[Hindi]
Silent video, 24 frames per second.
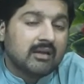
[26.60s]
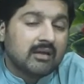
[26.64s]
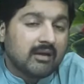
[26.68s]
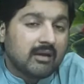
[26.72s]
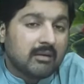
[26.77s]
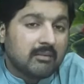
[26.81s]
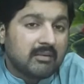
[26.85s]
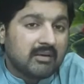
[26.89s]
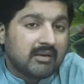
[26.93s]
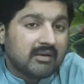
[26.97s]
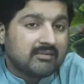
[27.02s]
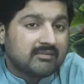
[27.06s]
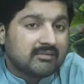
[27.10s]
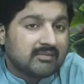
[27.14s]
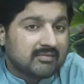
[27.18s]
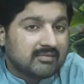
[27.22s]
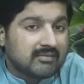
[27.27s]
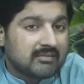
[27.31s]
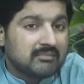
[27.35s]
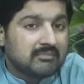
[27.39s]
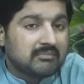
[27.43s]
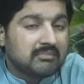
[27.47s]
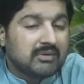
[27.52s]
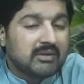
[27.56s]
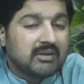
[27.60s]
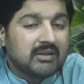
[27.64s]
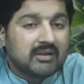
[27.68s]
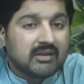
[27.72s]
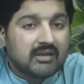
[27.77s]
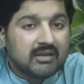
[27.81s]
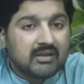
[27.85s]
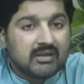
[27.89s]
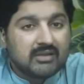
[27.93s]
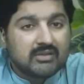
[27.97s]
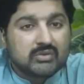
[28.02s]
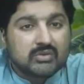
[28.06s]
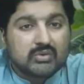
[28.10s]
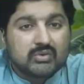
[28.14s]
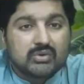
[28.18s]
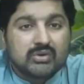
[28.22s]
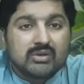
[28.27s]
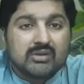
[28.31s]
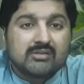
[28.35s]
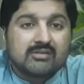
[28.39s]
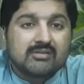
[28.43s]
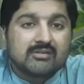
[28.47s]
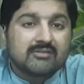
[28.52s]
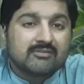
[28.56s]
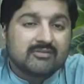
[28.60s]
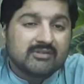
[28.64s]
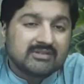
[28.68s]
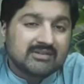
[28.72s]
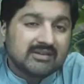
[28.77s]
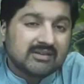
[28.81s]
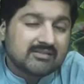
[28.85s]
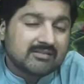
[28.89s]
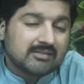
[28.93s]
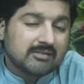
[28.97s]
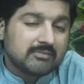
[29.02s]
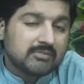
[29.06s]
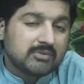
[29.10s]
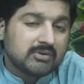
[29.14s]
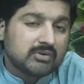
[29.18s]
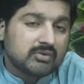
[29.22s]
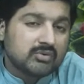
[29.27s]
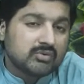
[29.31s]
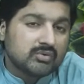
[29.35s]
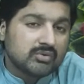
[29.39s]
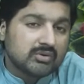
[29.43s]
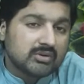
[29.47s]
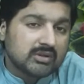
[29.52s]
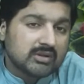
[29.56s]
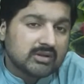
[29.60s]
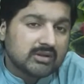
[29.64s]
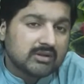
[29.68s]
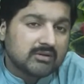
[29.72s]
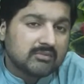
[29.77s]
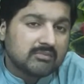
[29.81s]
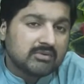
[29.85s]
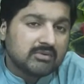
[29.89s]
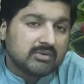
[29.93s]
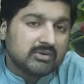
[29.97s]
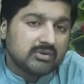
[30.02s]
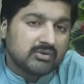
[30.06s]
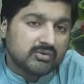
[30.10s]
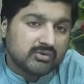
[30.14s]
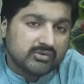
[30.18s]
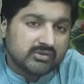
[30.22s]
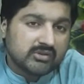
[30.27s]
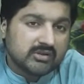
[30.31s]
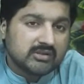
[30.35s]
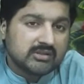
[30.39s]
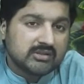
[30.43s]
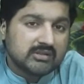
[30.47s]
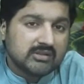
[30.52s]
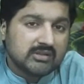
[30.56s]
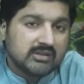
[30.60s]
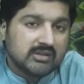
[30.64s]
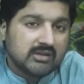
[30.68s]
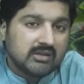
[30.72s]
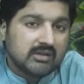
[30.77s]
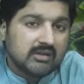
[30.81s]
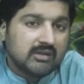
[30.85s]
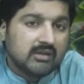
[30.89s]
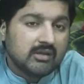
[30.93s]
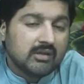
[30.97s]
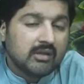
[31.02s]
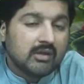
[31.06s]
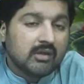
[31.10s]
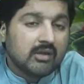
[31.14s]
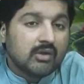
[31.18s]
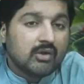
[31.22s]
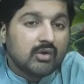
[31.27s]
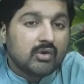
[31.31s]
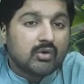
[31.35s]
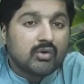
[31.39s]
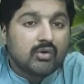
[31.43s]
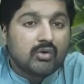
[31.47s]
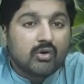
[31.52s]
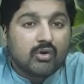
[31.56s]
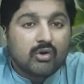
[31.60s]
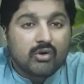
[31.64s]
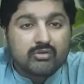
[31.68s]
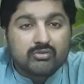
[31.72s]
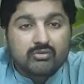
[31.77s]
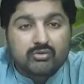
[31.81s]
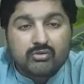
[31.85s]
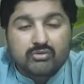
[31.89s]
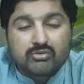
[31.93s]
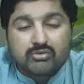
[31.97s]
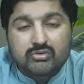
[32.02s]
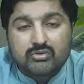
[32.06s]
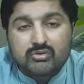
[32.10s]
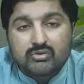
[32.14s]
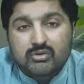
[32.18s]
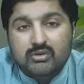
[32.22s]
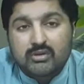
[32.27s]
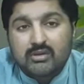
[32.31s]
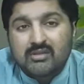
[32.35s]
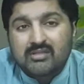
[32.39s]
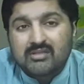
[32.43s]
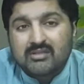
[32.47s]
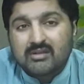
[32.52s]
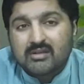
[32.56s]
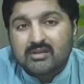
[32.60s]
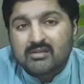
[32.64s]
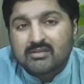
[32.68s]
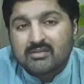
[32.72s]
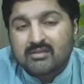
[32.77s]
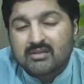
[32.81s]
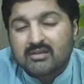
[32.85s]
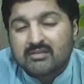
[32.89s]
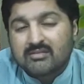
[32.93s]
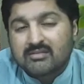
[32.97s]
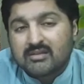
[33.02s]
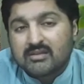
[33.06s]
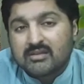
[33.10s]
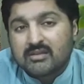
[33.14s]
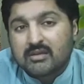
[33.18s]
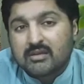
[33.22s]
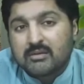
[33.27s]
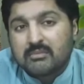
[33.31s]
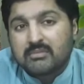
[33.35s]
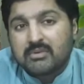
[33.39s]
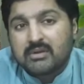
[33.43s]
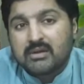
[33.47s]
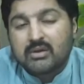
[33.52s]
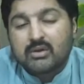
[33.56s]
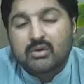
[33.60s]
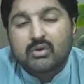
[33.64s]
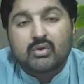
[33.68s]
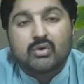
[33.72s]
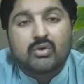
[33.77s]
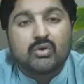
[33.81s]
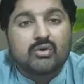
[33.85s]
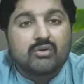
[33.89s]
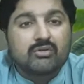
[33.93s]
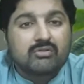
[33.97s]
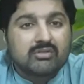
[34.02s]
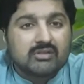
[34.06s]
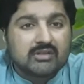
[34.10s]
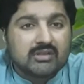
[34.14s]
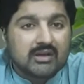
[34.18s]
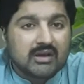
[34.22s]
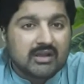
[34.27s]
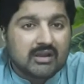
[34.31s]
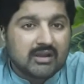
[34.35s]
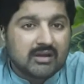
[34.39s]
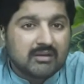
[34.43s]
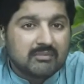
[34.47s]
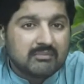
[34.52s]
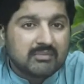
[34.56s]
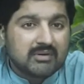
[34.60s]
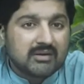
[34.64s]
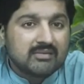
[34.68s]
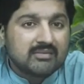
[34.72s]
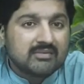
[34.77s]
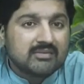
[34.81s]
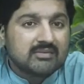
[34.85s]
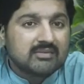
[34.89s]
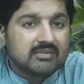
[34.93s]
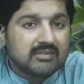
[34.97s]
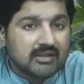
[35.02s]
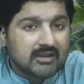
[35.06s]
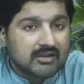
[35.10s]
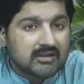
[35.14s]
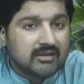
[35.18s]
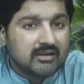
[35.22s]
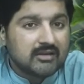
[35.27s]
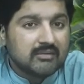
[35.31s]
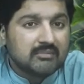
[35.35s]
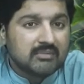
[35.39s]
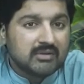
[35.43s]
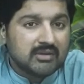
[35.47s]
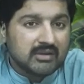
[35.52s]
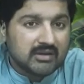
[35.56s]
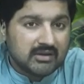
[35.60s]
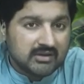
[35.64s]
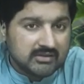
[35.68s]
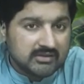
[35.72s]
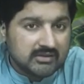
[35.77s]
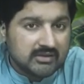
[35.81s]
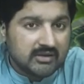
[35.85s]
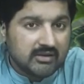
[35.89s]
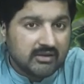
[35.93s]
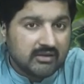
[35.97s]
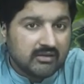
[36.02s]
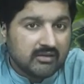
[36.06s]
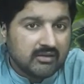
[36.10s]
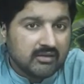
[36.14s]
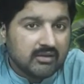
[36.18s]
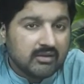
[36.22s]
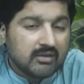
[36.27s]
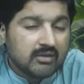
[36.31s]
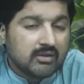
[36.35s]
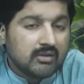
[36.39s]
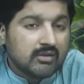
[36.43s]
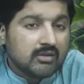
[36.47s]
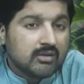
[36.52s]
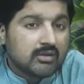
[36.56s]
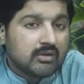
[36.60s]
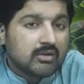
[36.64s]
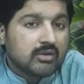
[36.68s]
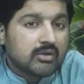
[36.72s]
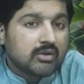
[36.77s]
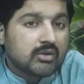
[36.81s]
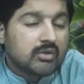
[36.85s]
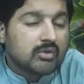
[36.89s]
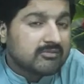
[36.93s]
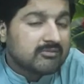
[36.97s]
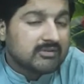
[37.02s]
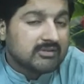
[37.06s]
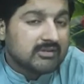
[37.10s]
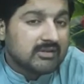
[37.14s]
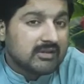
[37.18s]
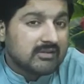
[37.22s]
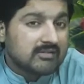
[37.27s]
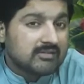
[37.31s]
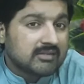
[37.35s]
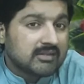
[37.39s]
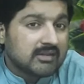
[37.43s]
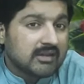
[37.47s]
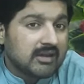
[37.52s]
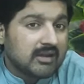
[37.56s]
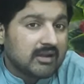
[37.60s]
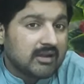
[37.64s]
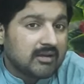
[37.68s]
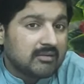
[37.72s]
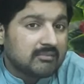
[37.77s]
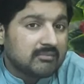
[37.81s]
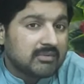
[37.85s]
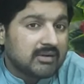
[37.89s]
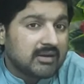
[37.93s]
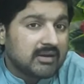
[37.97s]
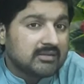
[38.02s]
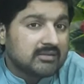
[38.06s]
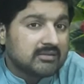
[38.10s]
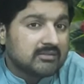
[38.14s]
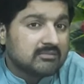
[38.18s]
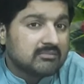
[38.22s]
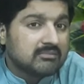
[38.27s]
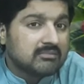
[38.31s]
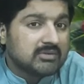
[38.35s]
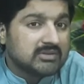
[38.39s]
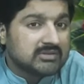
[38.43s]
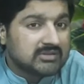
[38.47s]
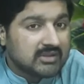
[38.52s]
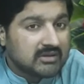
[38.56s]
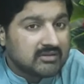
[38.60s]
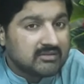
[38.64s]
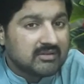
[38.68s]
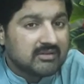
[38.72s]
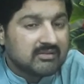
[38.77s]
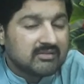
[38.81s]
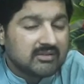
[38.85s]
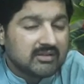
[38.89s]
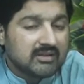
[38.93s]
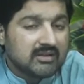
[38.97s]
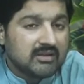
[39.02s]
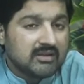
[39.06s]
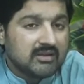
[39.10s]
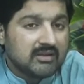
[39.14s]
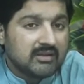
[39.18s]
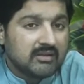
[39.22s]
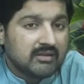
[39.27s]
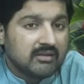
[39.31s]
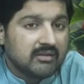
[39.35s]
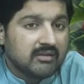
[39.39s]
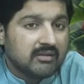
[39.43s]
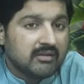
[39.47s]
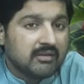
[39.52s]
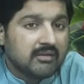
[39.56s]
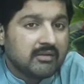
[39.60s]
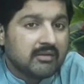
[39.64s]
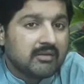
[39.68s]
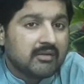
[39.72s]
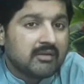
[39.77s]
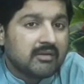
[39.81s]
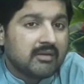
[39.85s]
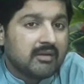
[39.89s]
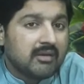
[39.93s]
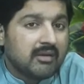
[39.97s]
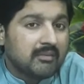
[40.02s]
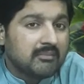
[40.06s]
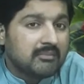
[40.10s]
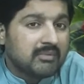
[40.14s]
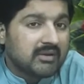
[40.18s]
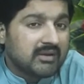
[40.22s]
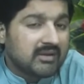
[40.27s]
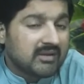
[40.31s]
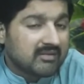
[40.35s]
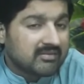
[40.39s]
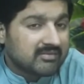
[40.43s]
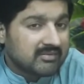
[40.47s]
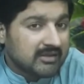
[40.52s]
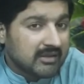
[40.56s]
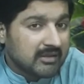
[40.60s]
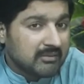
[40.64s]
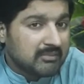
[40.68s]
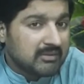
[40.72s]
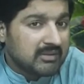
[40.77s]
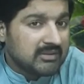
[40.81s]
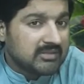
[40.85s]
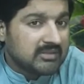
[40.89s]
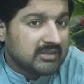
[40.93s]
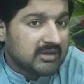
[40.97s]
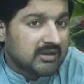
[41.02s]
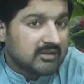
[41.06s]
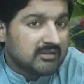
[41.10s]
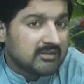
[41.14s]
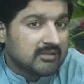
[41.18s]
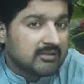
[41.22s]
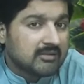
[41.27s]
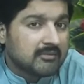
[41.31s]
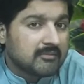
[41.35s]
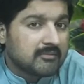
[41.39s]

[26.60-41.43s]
हमारे जिसम पे रहे तो इस वजह से भी खून की कमी हो सकती है और दोस्तों इसके साथ साथ हमें कौन सी अलामत देखने में आई हैं इस वजह से अलामत मंदरजा झेल हैं नंबर एक सर में दर्द